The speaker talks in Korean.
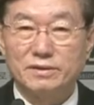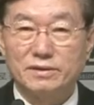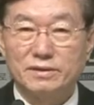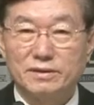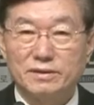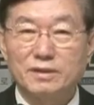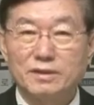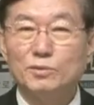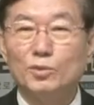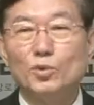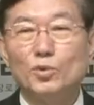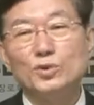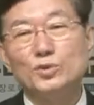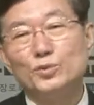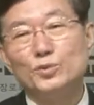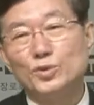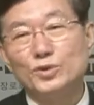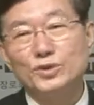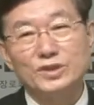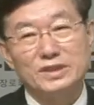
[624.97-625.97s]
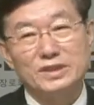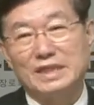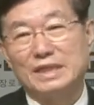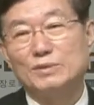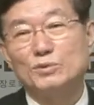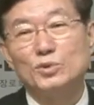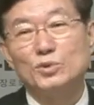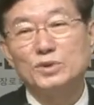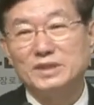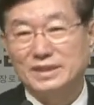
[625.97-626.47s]
근데 그 모르 모르시
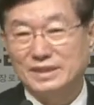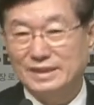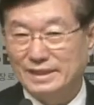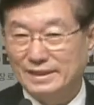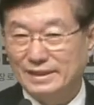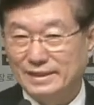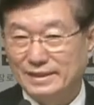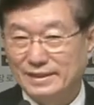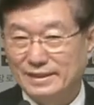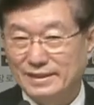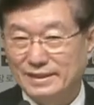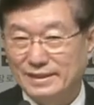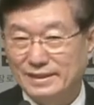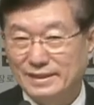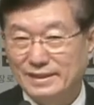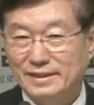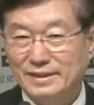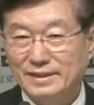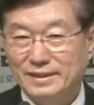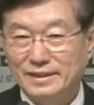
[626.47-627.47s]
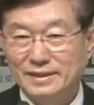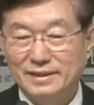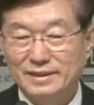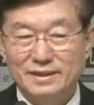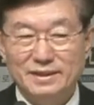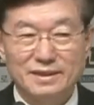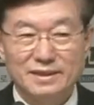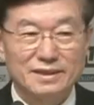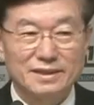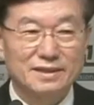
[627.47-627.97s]
잘 모르시잖아요. 에? 예?
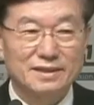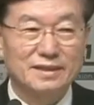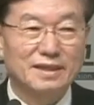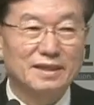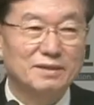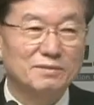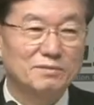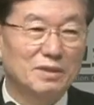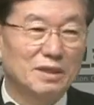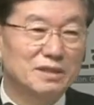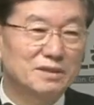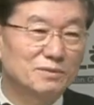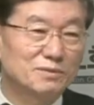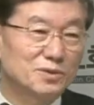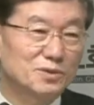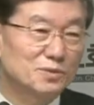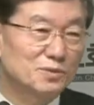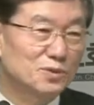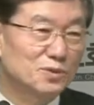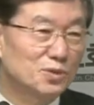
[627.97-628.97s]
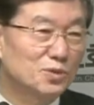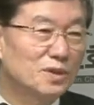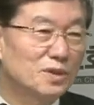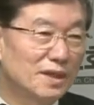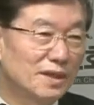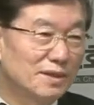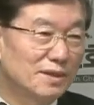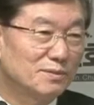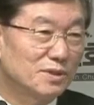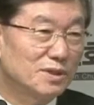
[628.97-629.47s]
그냥 말씀 좀
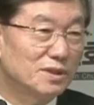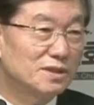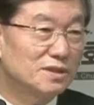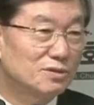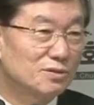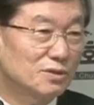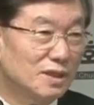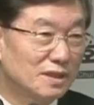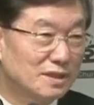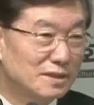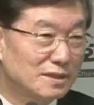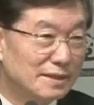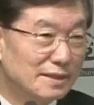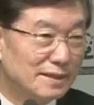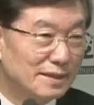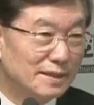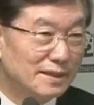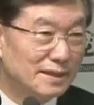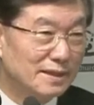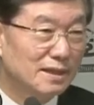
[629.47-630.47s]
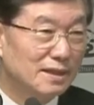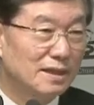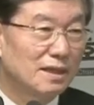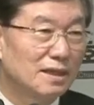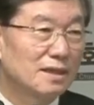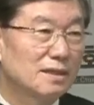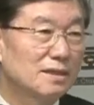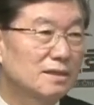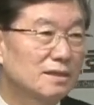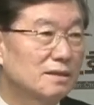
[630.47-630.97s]
좋네 뭐 이런 식으로 해지
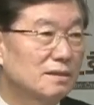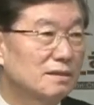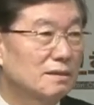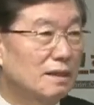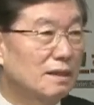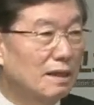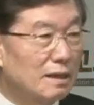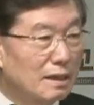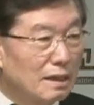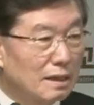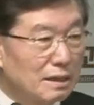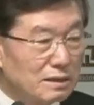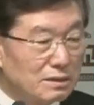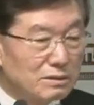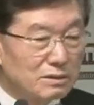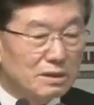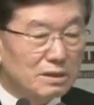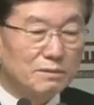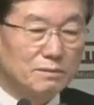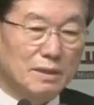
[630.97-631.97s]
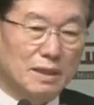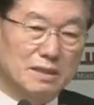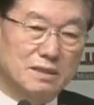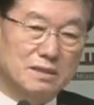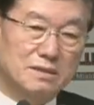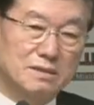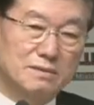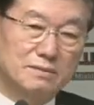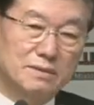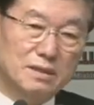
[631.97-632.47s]
내가 이렇게
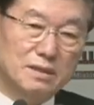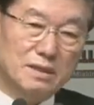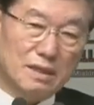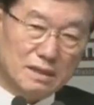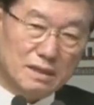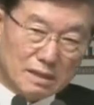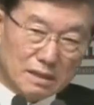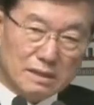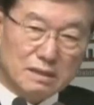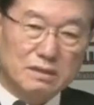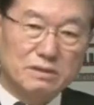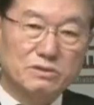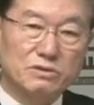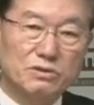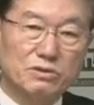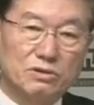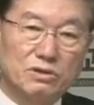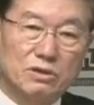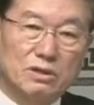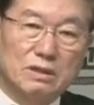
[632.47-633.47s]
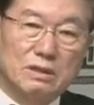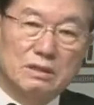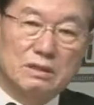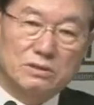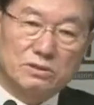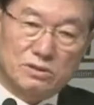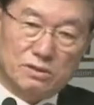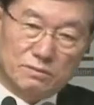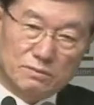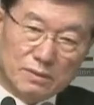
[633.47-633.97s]
말씀을 가까이에서
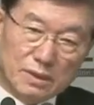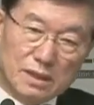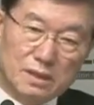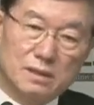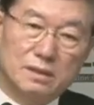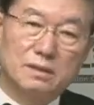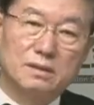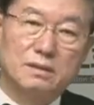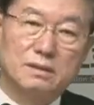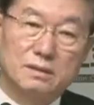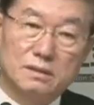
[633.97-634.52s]
정말